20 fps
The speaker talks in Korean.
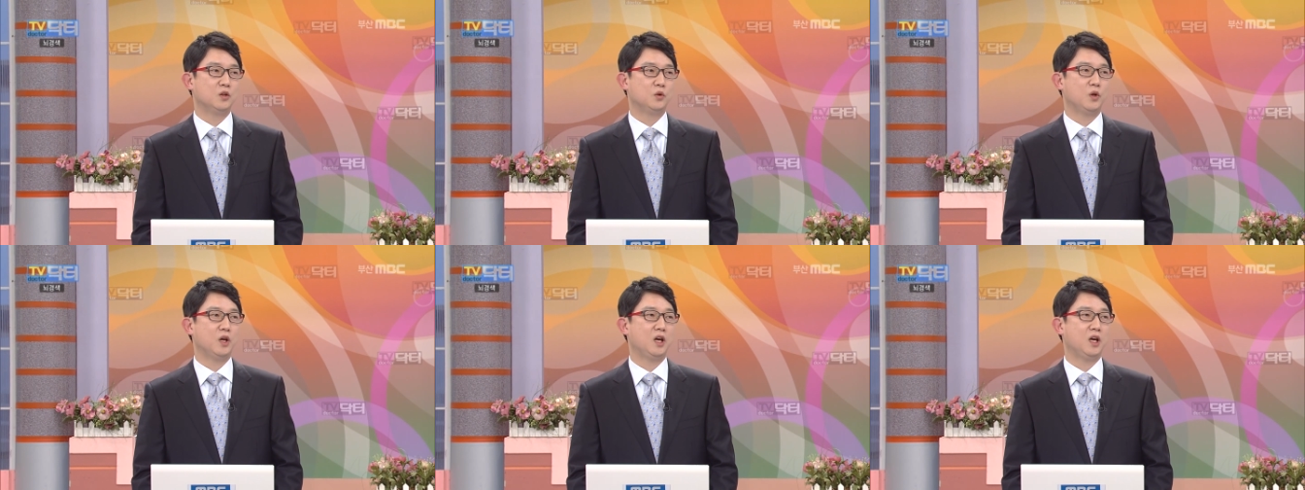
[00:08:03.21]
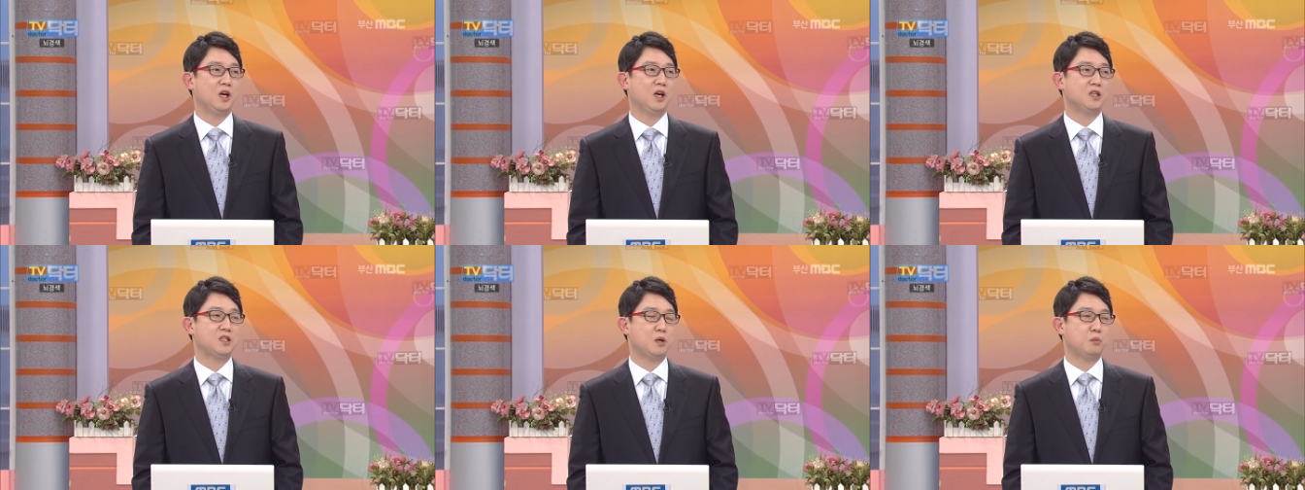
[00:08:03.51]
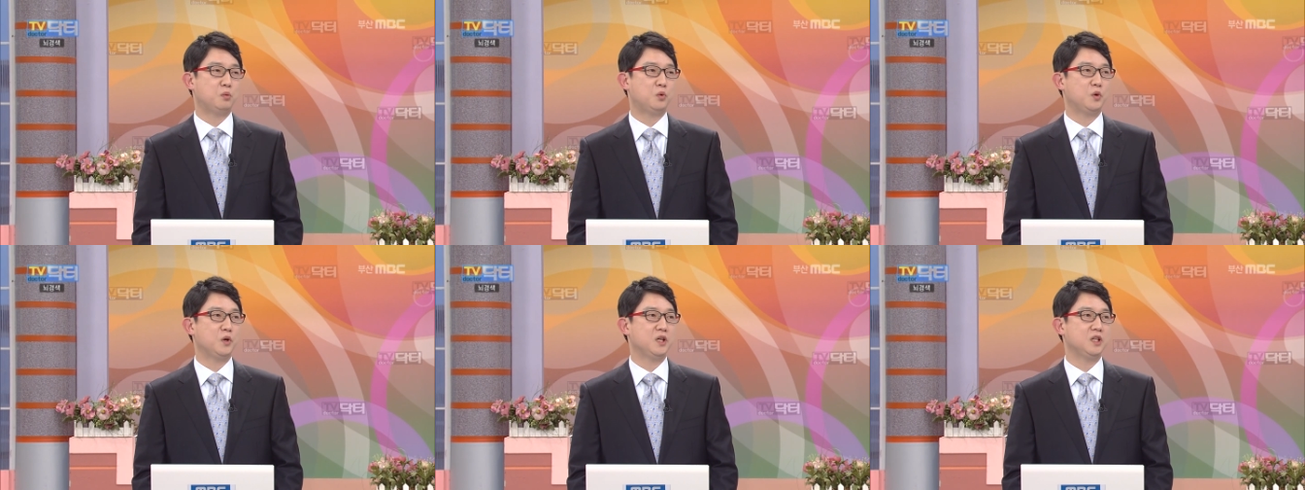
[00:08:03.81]
뇌 네,
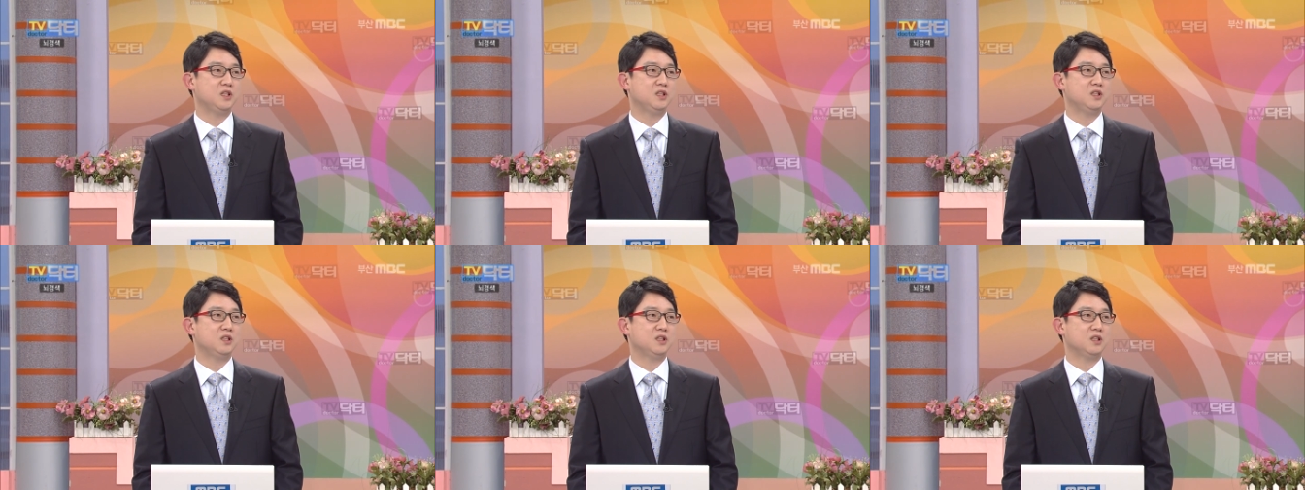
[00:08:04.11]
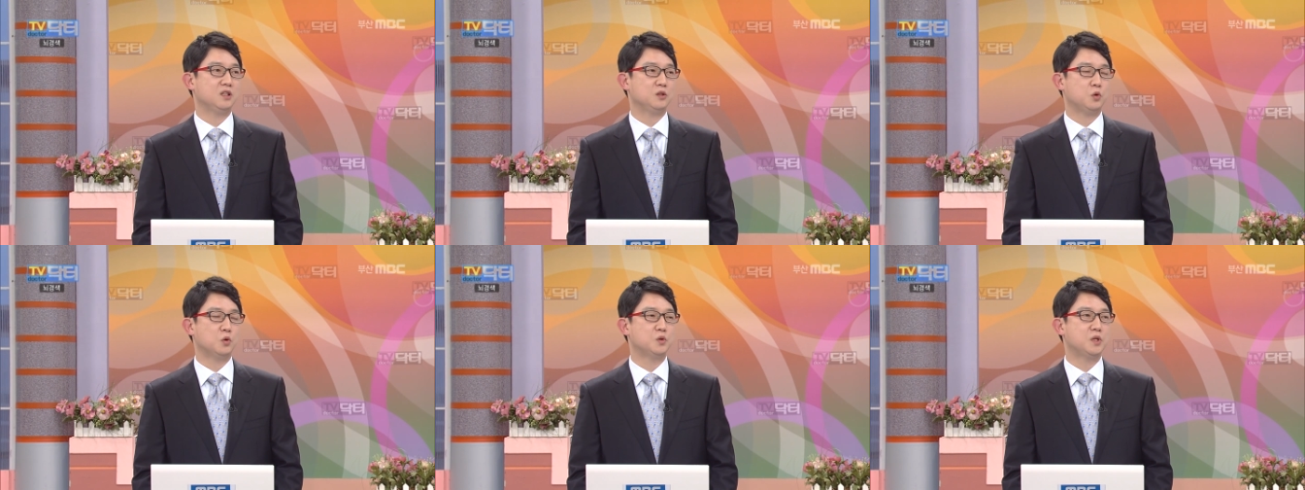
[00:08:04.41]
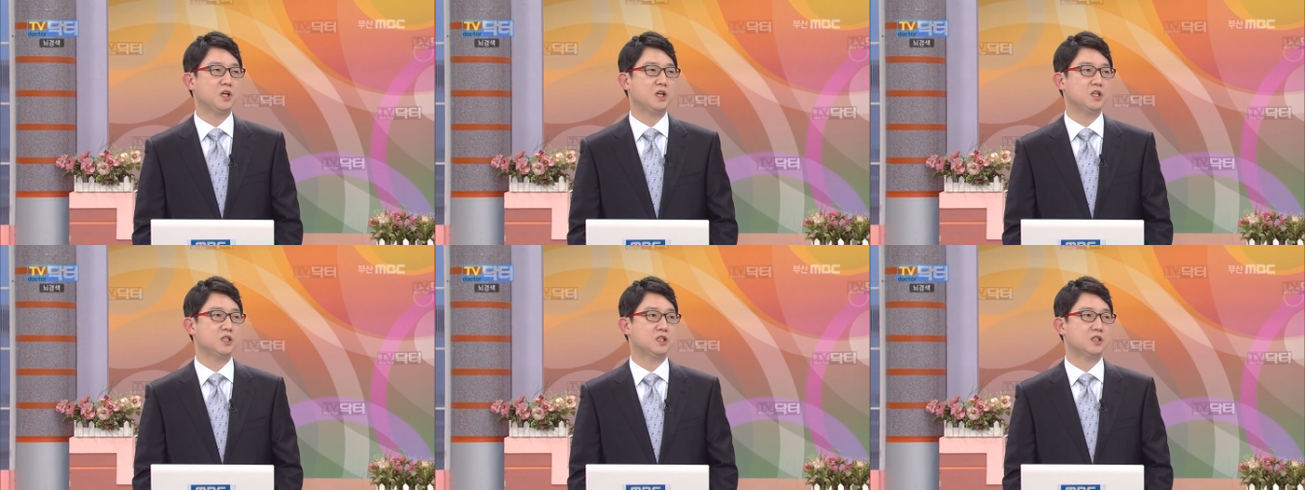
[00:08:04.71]
세포의
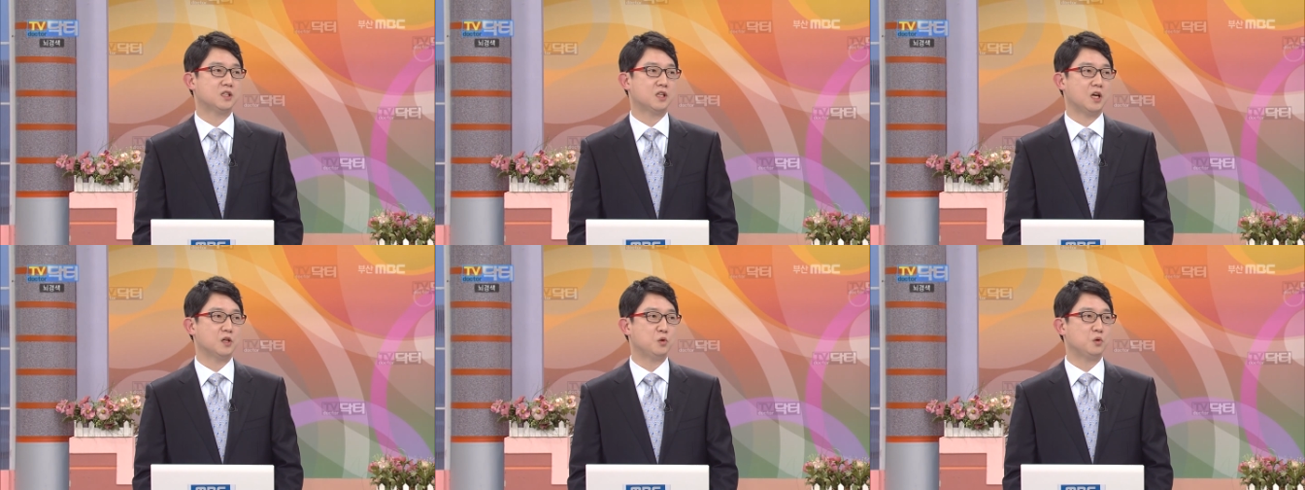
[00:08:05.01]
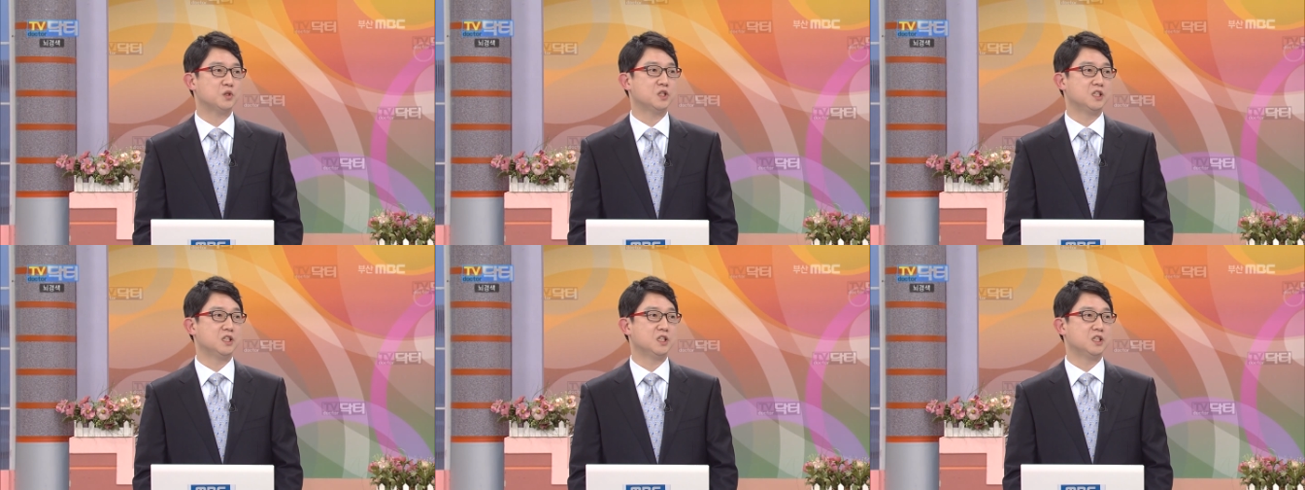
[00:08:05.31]
손상이 계속